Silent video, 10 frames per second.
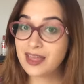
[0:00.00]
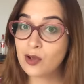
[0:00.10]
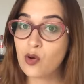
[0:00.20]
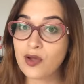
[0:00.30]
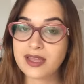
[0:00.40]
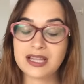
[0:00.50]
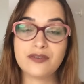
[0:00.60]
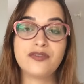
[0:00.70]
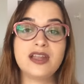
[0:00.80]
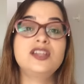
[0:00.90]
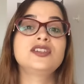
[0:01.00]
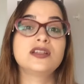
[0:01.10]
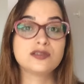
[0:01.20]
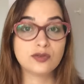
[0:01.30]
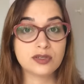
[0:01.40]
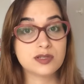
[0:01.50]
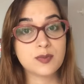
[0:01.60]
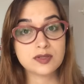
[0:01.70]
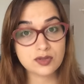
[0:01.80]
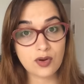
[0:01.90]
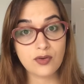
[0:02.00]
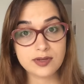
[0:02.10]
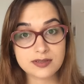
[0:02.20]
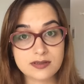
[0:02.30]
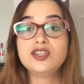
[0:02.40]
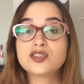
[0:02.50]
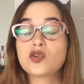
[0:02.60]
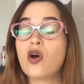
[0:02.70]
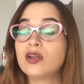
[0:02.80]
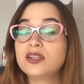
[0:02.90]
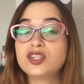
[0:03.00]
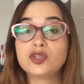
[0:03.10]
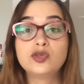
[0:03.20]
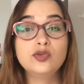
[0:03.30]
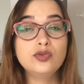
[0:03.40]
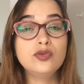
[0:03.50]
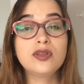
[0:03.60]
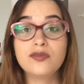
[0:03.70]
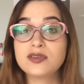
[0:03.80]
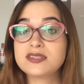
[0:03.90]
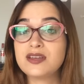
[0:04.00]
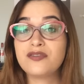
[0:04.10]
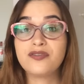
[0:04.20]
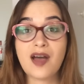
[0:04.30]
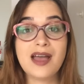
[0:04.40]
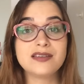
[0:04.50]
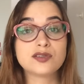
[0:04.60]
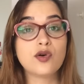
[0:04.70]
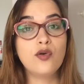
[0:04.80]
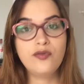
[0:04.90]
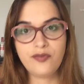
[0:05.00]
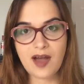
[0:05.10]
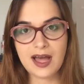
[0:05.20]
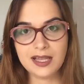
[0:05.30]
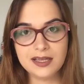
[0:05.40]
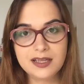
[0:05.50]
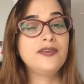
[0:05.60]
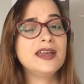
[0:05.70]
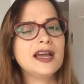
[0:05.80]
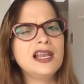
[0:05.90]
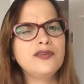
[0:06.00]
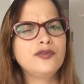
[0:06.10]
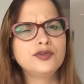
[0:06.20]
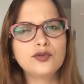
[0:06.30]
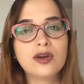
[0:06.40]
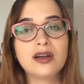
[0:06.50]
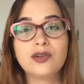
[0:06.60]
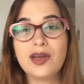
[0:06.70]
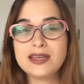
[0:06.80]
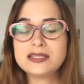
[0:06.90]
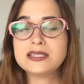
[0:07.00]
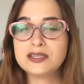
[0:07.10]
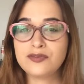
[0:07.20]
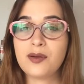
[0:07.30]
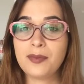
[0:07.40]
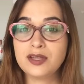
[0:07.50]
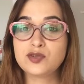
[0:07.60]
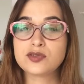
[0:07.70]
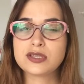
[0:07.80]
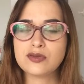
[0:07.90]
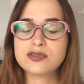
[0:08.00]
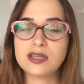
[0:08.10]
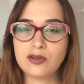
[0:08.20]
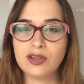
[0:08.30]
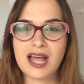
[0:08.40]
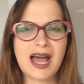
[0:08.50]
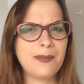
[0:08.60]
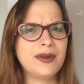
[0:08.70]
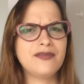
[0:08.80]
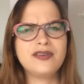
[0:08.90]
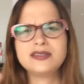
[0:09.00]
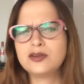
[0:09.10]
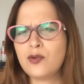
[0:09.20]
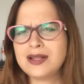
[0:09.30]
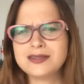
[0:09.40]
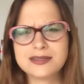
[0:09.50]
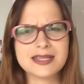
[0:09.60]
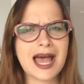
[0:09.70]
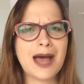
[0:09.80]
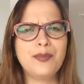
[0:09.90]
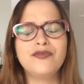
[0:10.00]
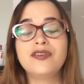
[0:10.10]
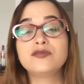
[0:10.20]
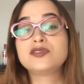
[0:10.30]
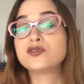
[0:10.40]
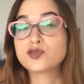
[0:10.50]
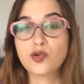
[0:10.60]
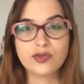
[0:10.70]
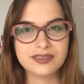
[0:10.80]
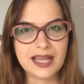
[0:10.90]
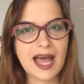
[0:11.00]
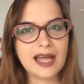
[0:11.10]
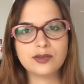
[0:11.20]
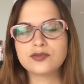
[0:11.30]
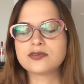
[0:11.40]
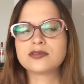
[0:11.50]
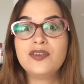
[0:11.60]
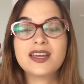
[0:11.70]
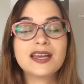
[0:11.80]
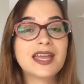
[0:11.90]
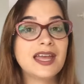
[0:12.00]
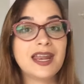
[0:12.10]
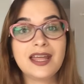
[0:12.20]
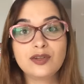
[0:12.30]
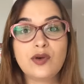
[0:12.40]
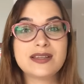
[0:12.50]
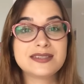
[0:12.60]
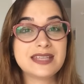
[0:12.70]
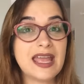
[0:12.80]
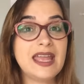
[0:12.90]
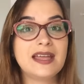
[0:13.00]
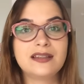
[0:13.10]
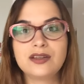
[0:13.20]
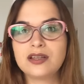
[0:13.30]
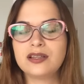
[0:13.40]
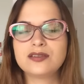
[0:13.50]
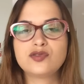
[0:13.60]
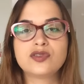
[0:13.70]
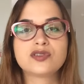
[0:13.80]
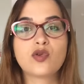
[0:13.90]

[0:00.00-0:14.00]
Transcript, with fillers: vergonha na frente das outras pessoas, discorda de tudo que você faz ou fala, fica ali futucando excessivamente o seu celular para ver seu WhatsApp, ver os seus contatos, fica querendo a senha da, das suas